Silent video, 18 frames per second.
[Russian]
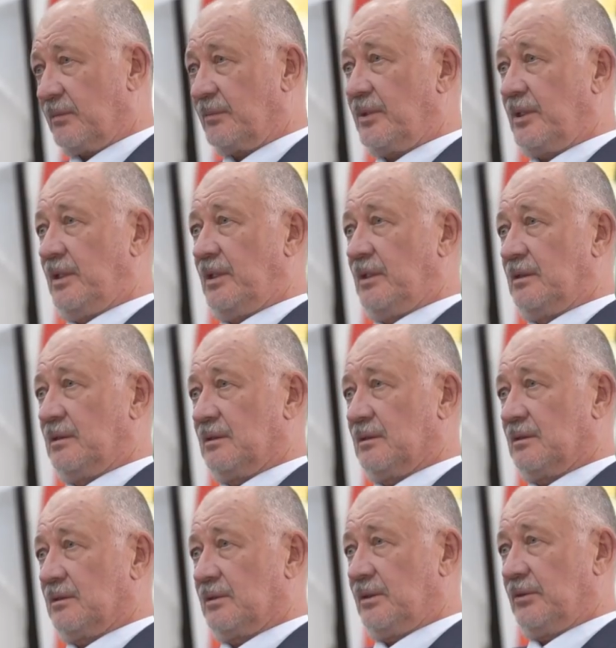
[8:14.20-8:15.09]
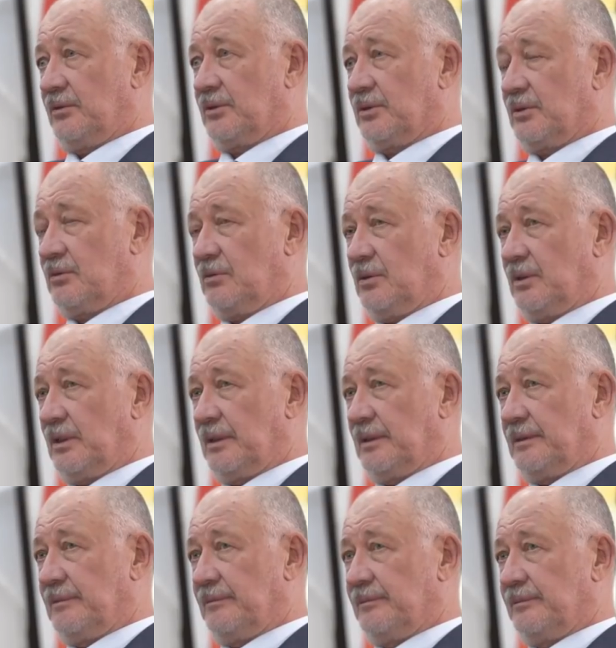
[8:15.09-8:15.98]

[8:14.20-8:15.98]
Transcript: в апреле следующего года,